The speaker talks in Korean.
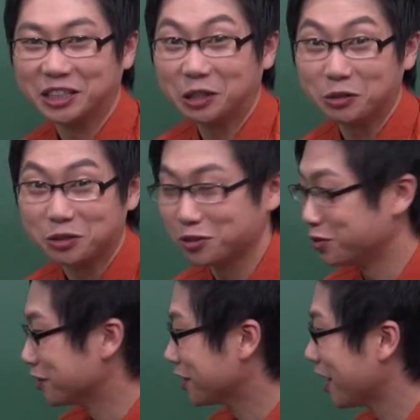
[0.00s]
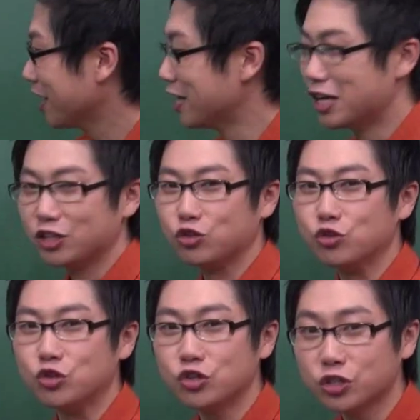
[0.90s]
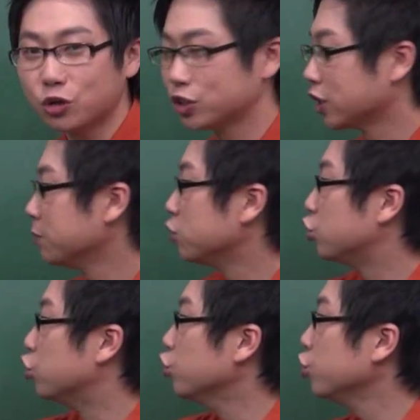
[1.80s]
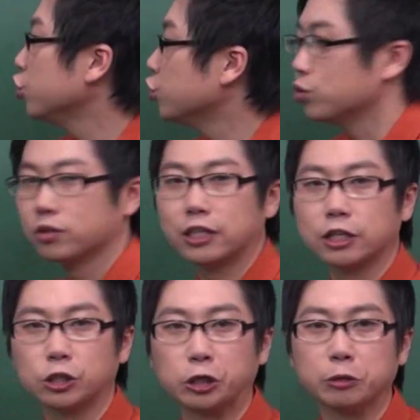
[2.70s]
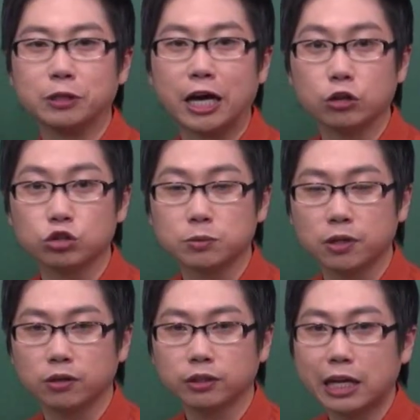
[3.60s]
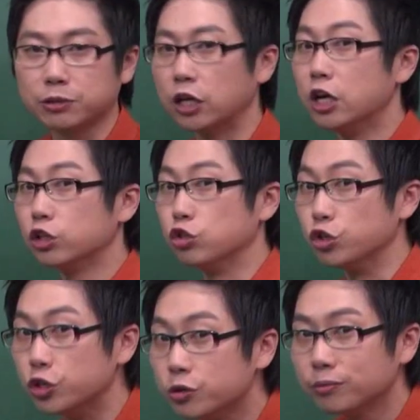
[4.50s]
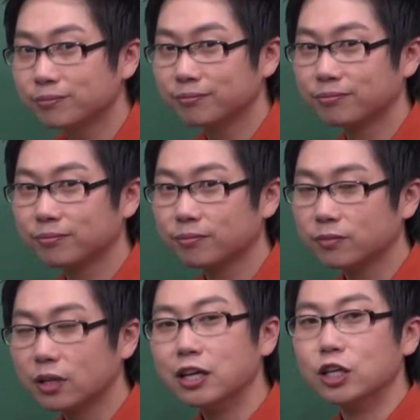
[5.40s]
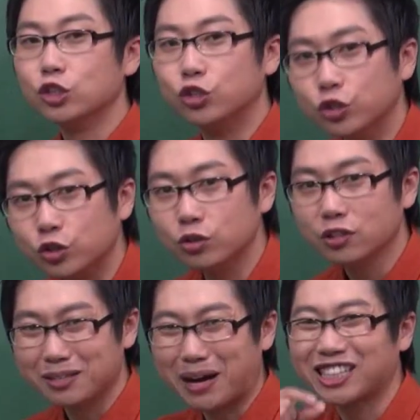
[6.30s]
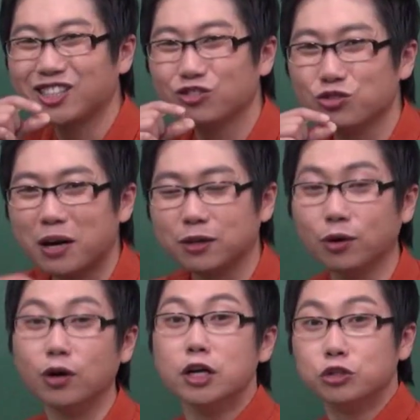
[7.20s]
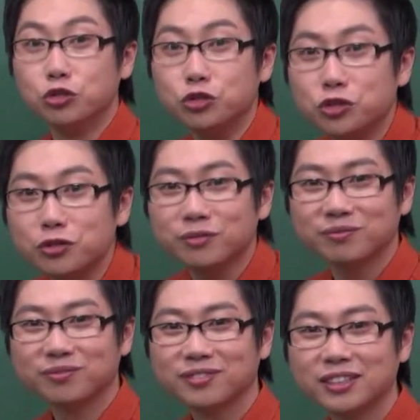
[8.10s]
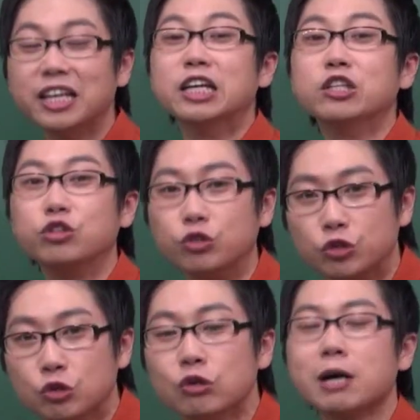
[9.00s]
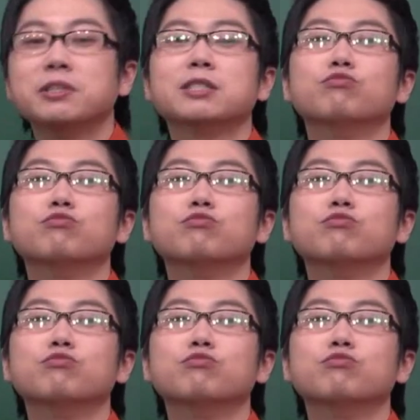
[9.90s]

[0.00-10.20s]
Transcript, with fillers: 세대도 있을 수 있는데 Do you know처럼 do you 라는 거 여러분들 알아두시면 돼요. 따라해보세요. Do you? Do you? 마시는 do you 말고 Do you? Do you? 하면 이제